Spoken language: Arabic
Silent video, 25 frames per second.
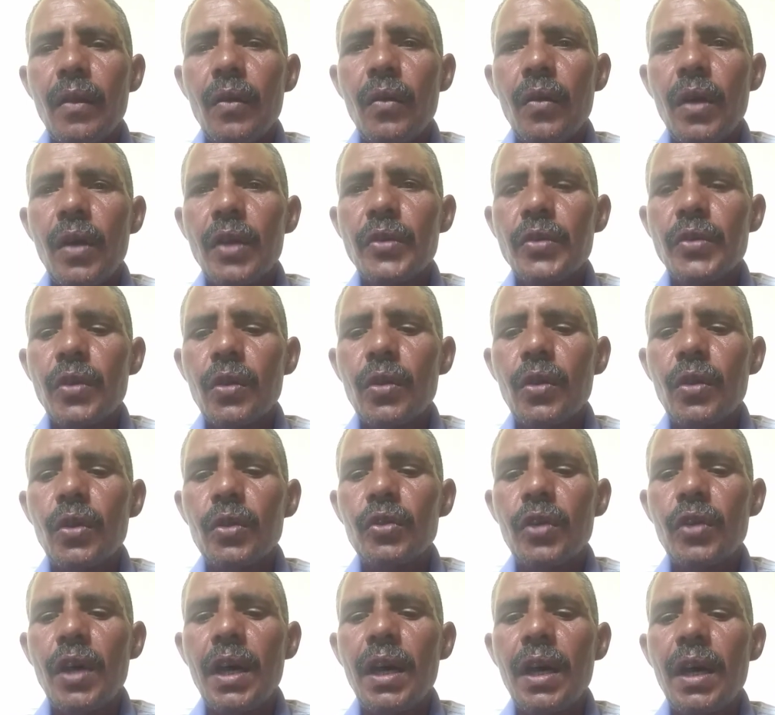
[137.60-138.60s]

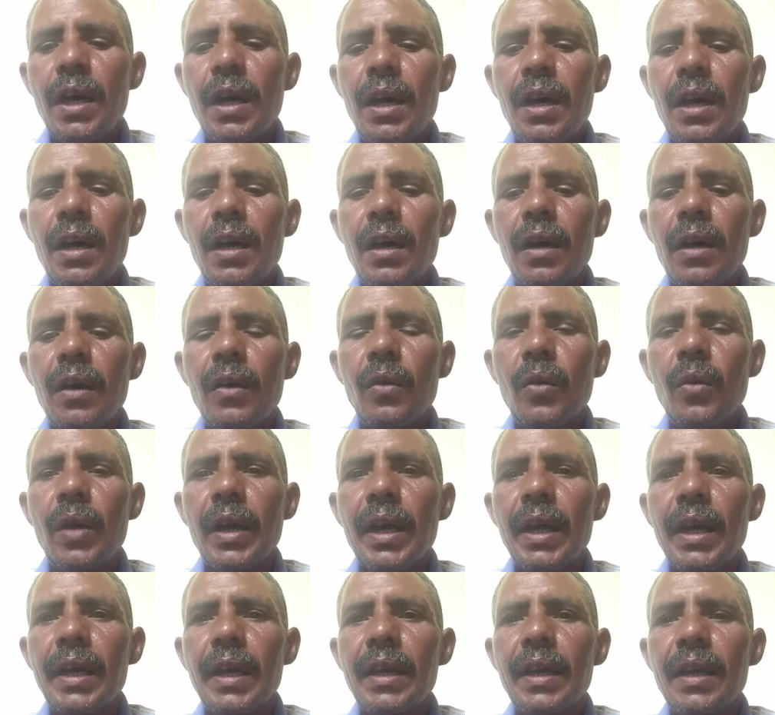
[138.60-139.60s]
وشروطها
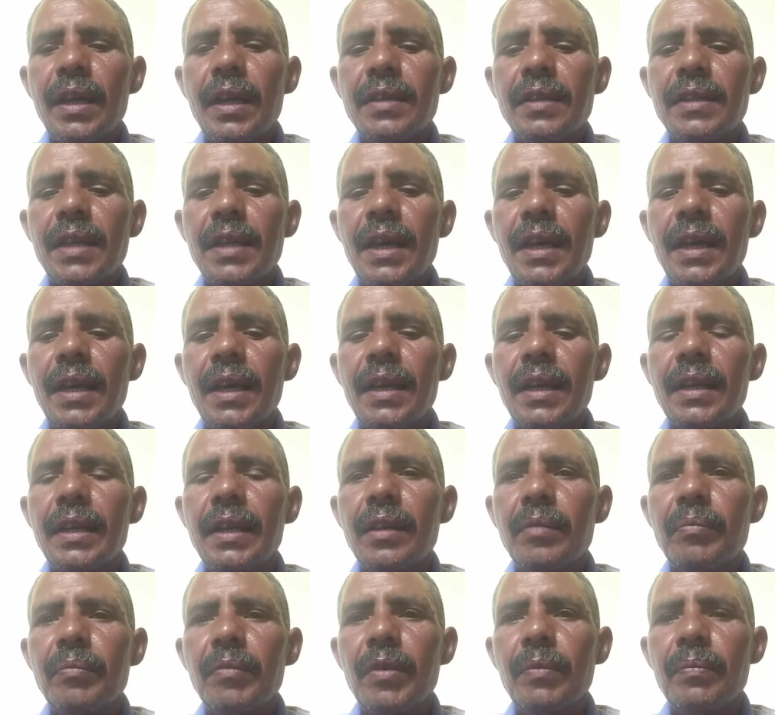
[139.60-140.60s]
وغير
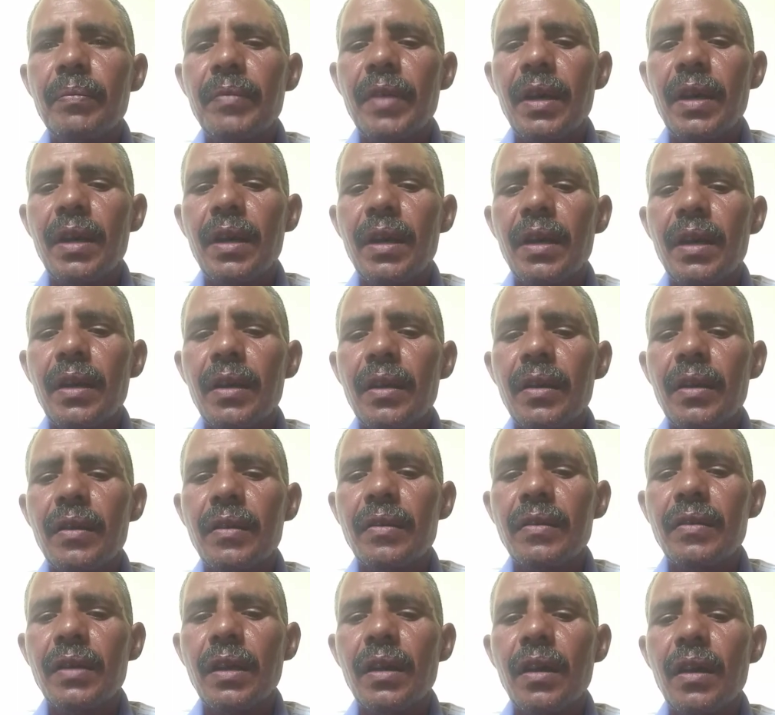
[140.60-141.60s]
ذلك مما
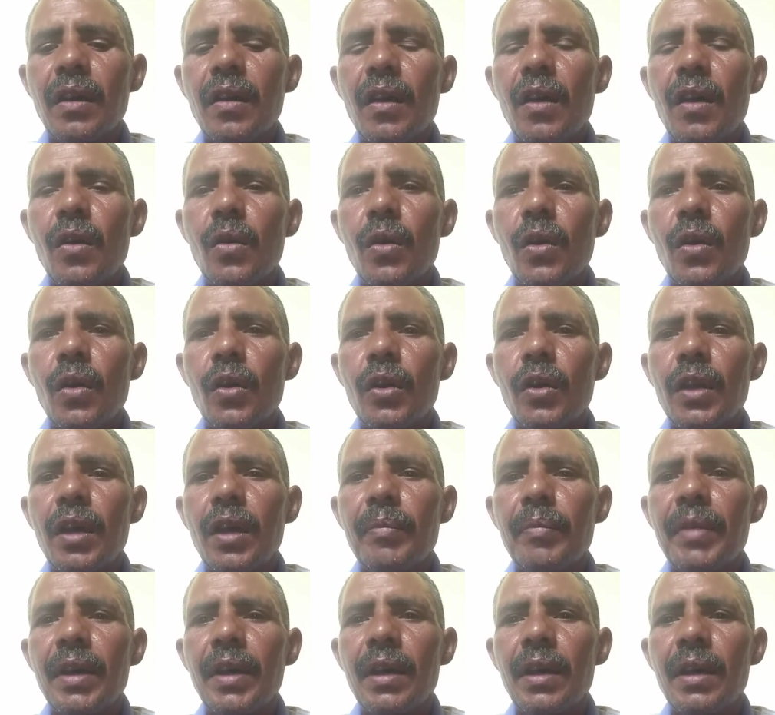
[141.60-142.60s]
ذكره
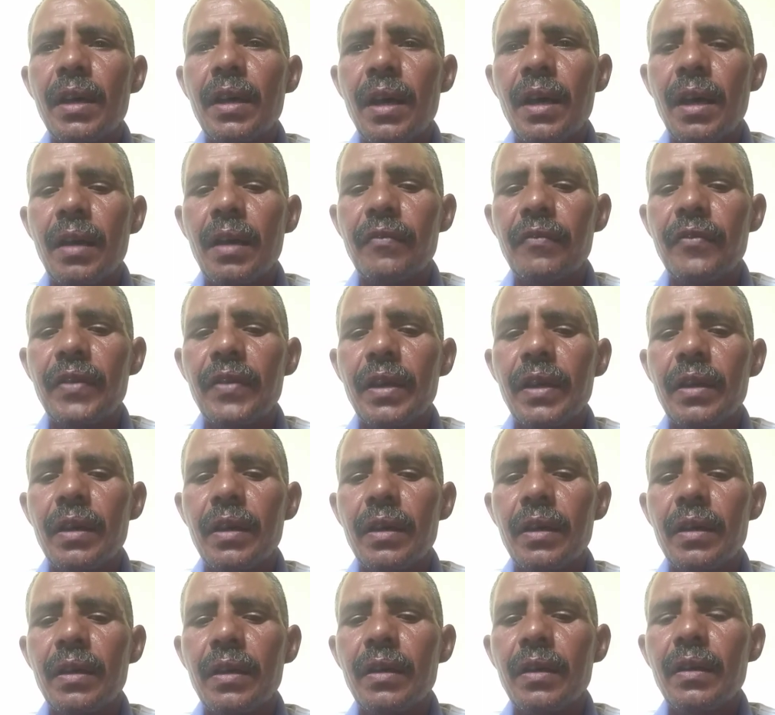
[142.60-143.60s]
علماء
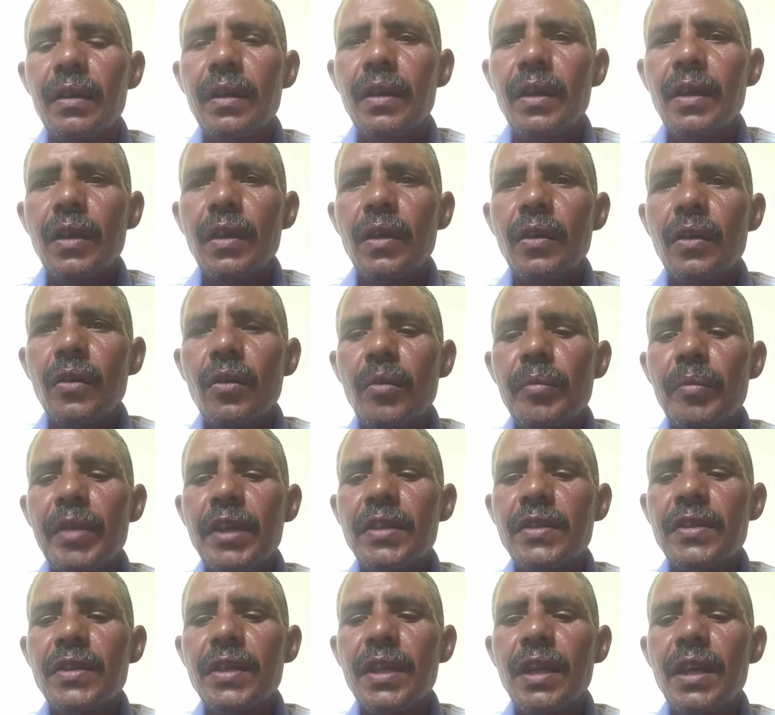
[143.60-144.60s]
الفقه
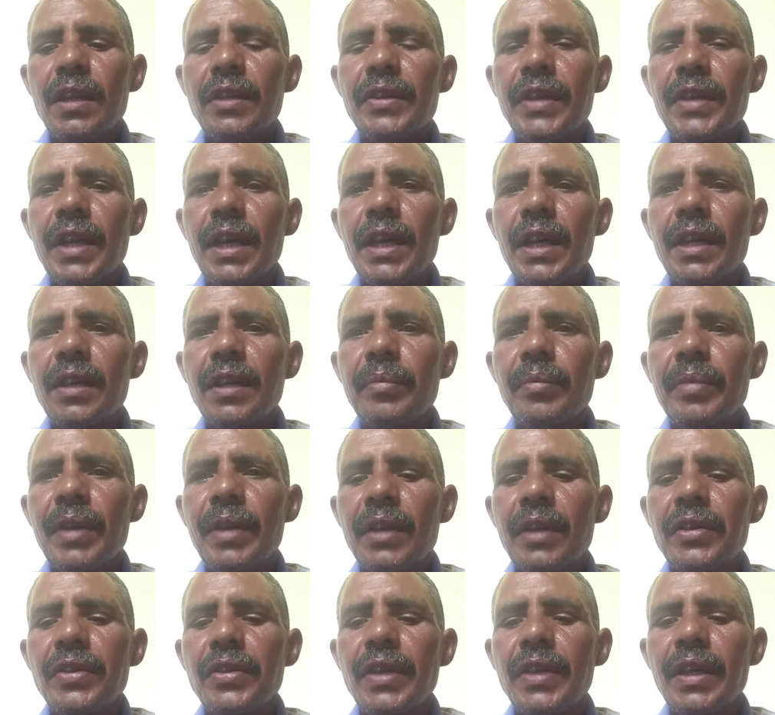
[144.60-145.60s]
يمثل جانب
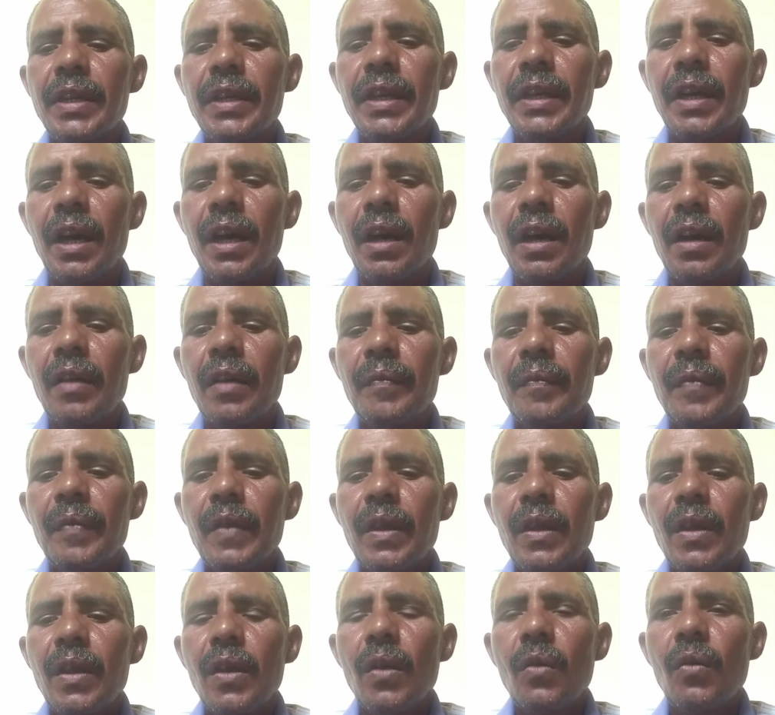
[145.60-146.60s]
الشريعة
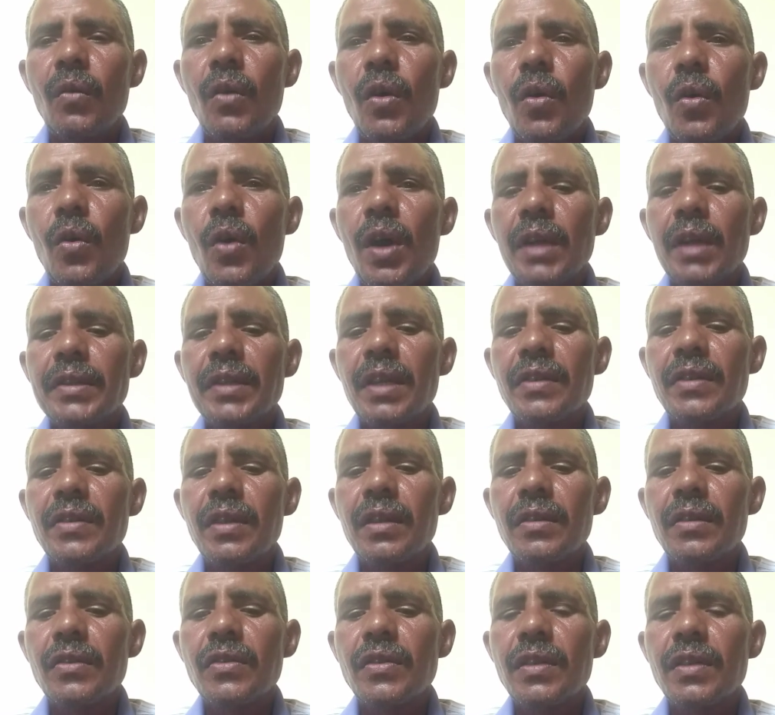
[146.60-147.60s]
وهو
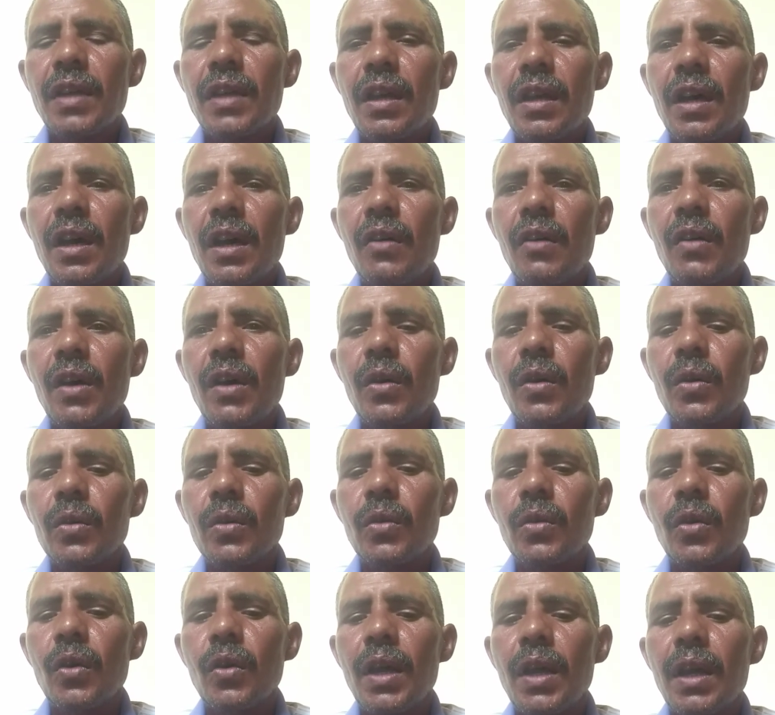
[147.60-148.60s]
جسد الصلاة
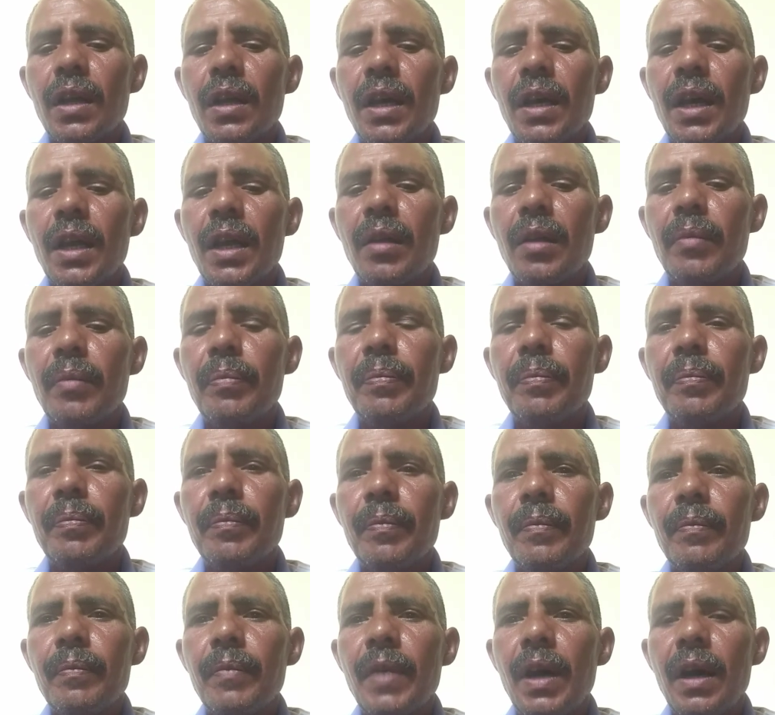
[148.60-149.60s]
وحضور القلب
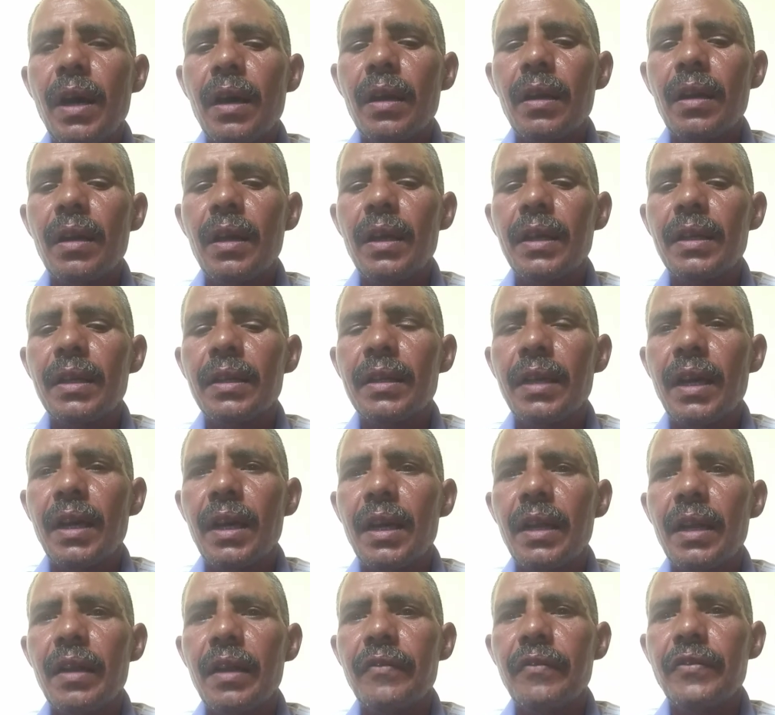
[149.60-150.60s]
مع الله
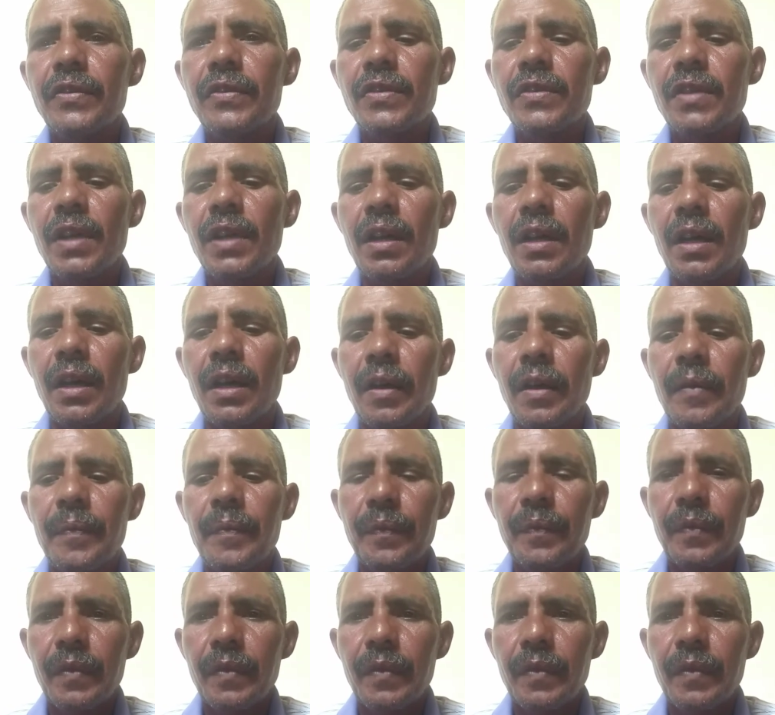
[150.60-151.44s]
تعالى في الصلاة